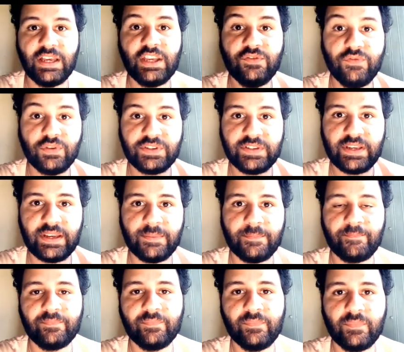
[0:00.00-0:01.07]
E você
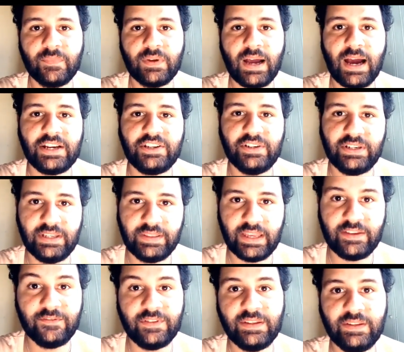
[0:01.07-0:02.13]
acha que
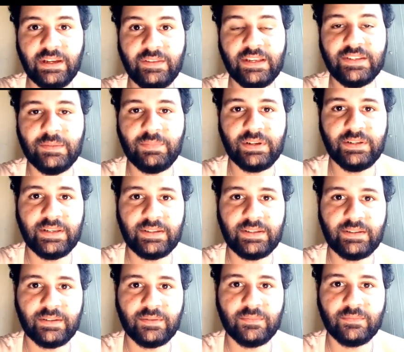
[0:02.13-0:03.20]
tem vida nesse
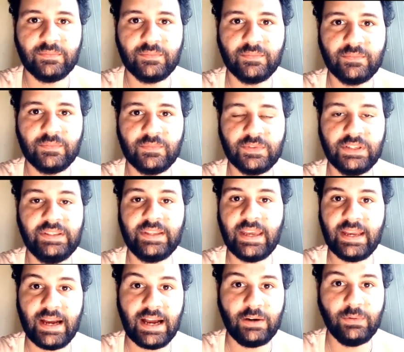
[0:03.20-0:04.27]
planeta? Se
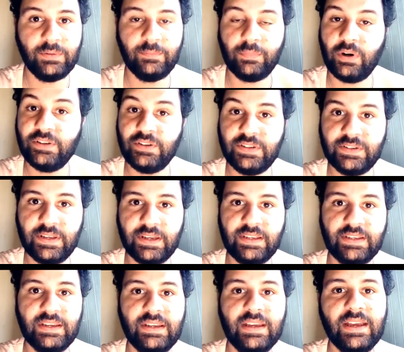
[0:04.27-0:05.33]
tem água, pode ser
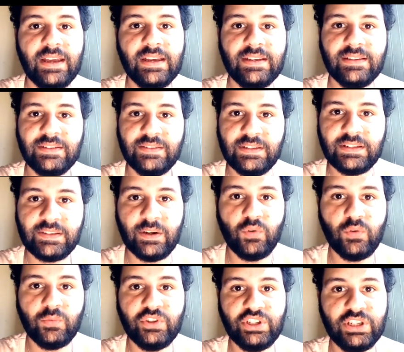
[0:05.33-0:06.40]
que exista
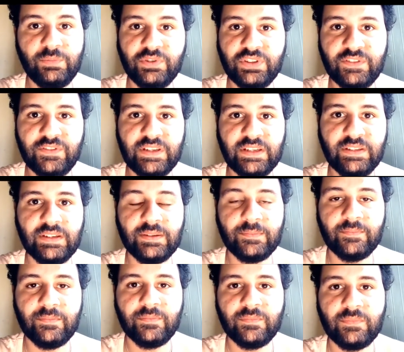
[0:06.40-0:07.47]
algum tipo de vida.
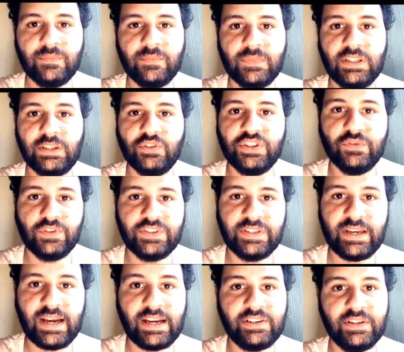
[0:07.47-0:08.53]
Então, se
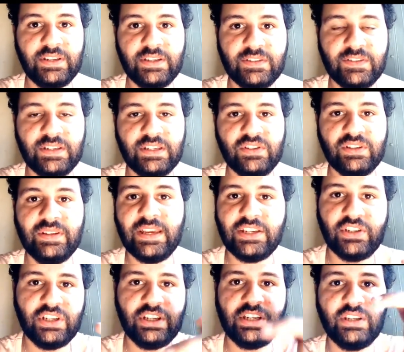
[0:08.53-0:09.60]
você acha que existe,
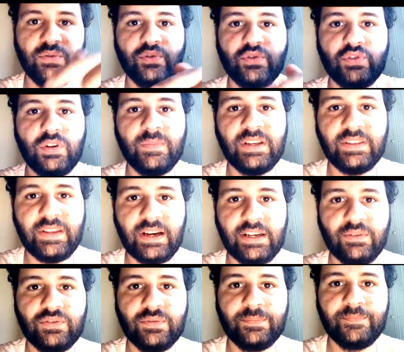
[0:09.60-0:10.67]
deixa aqui nos
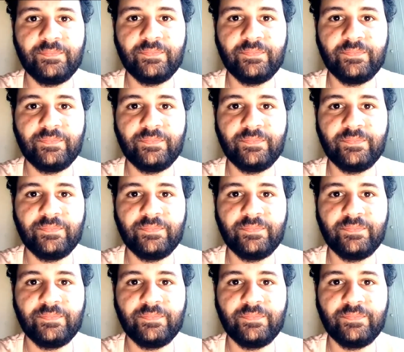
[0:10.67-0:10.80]
comentários